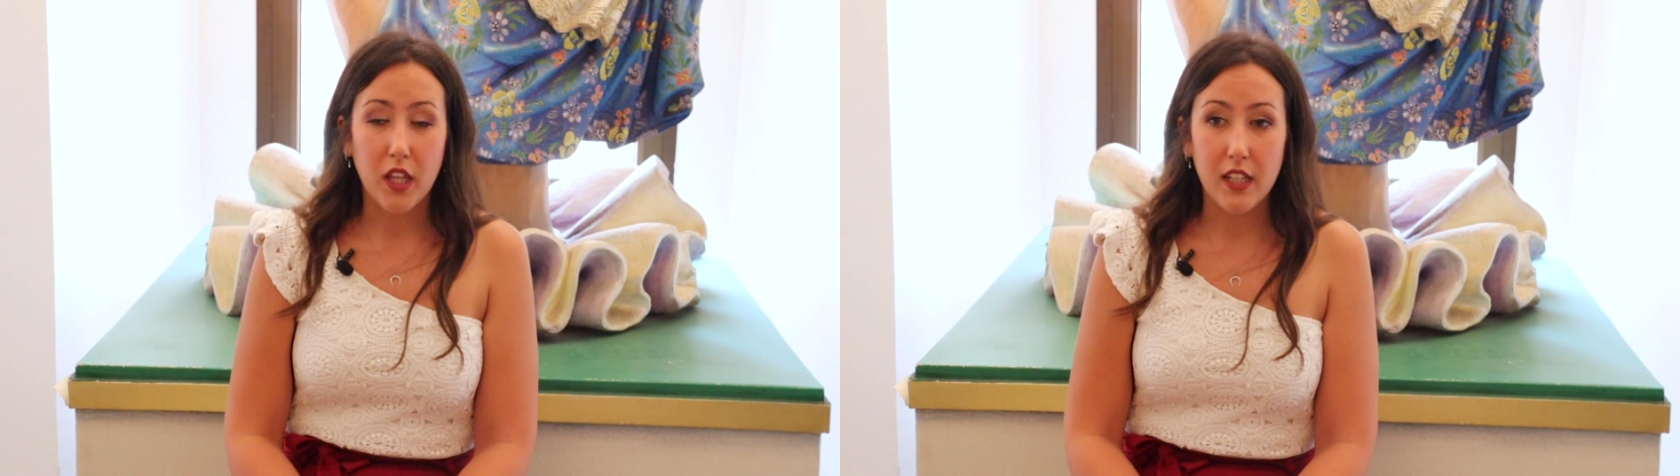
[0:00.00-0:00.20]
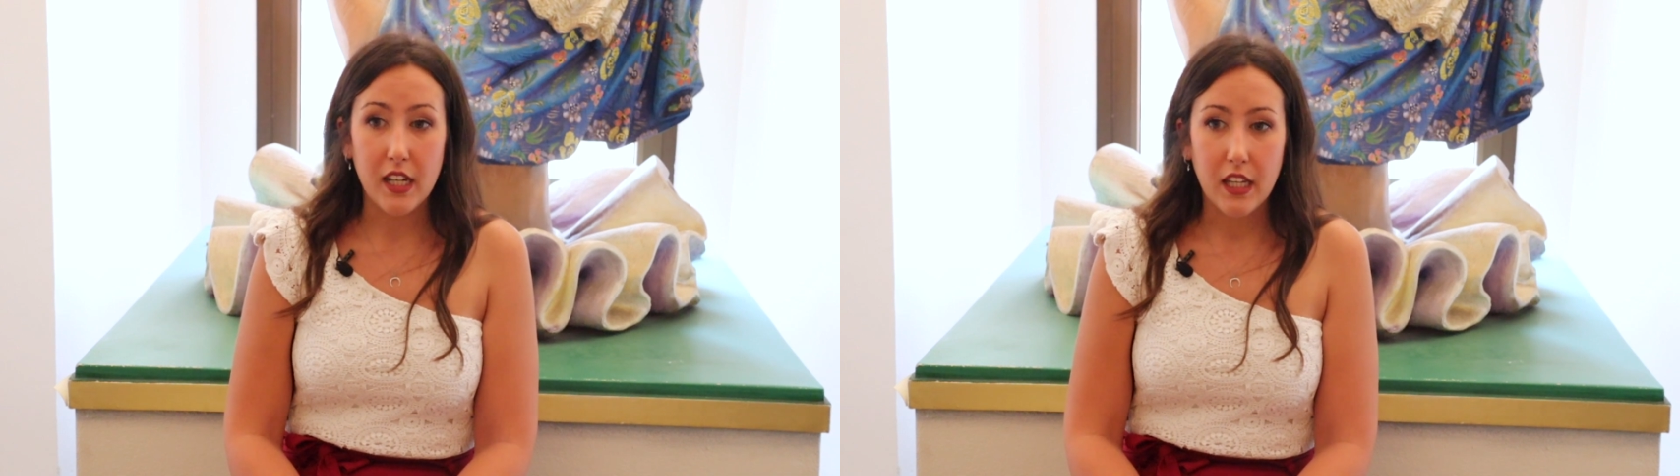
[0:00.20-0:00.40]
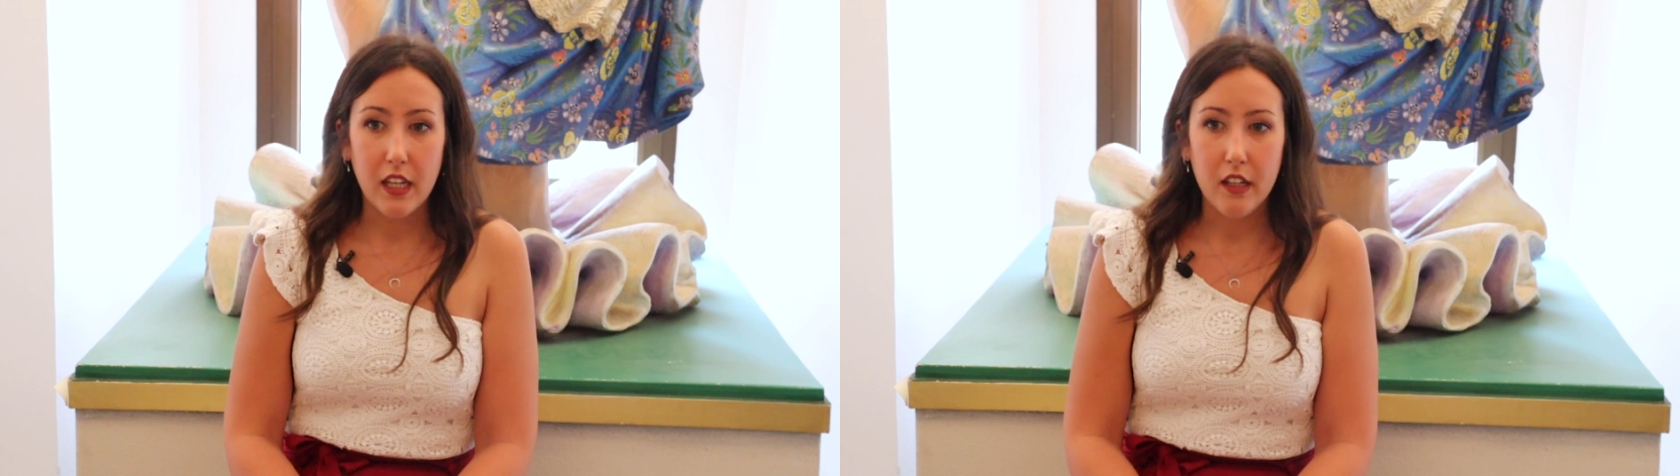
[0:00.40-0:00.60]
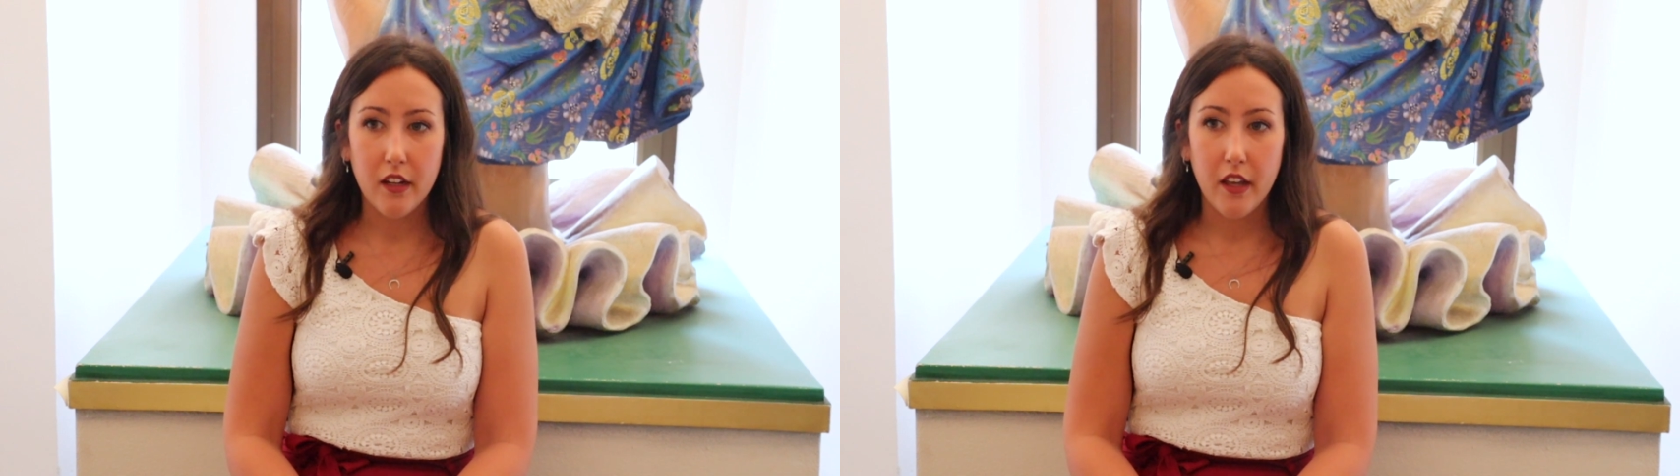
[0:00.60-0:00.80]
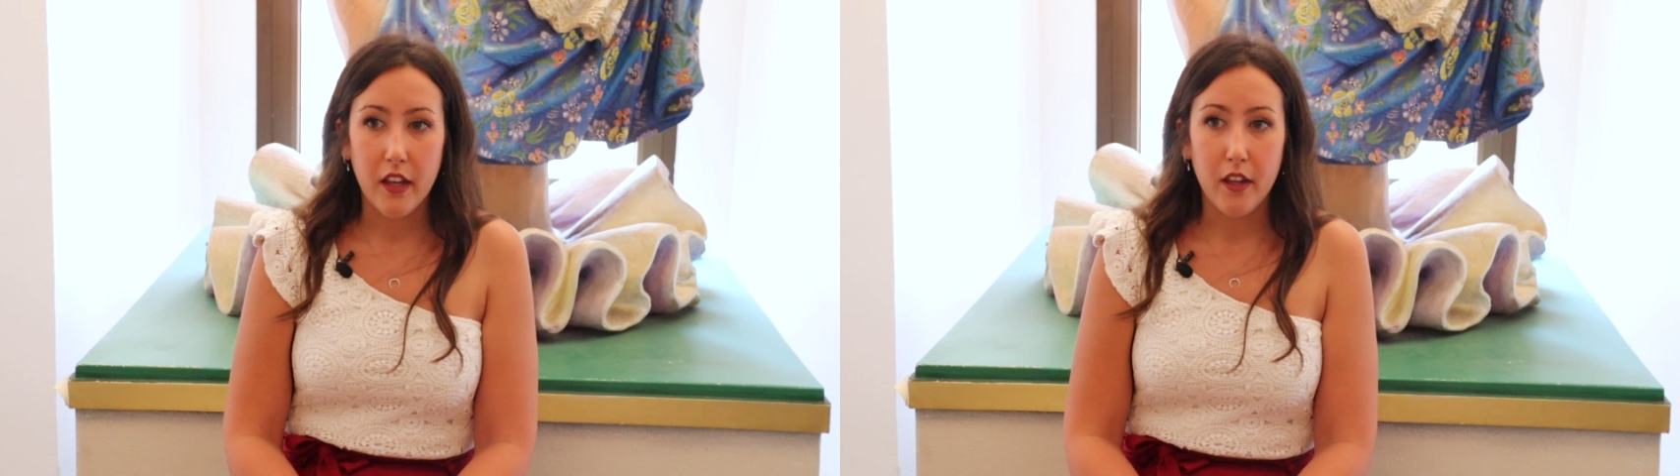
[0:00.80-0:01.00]
tiene que
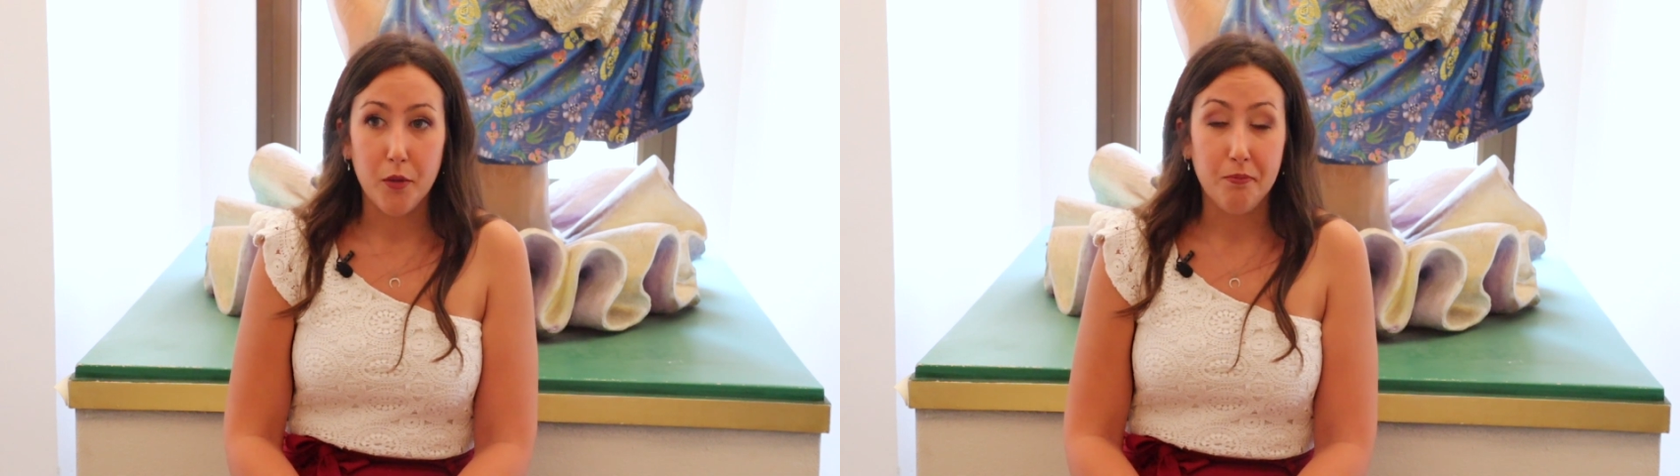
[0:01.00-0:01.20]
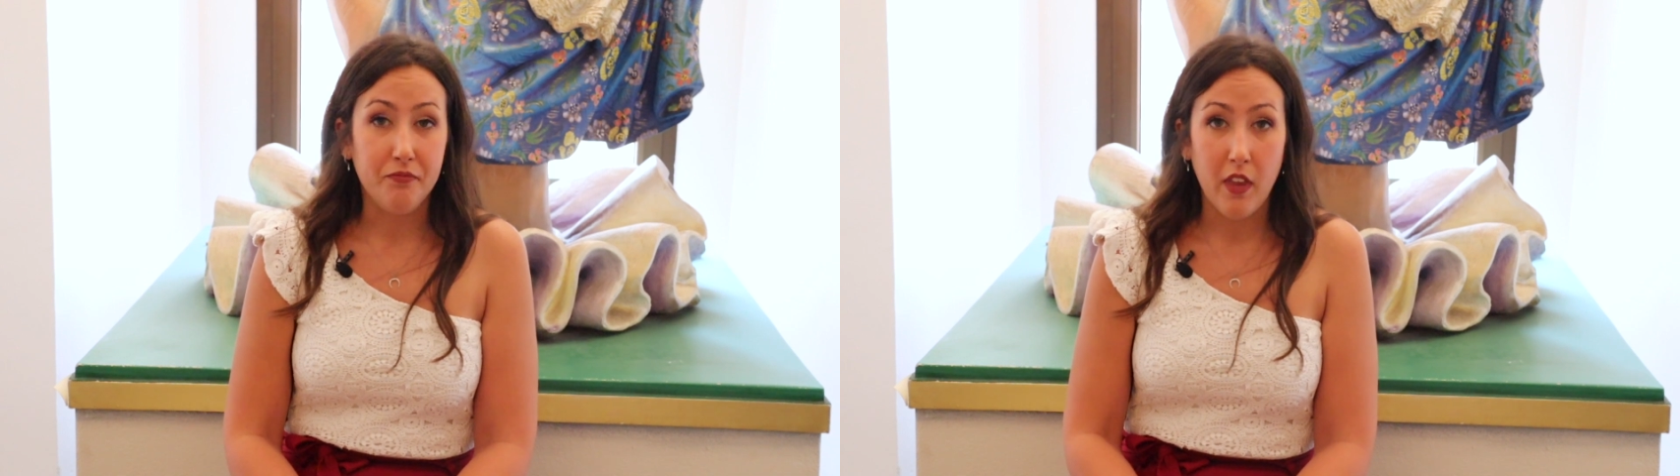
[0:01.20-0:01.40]
ir eh,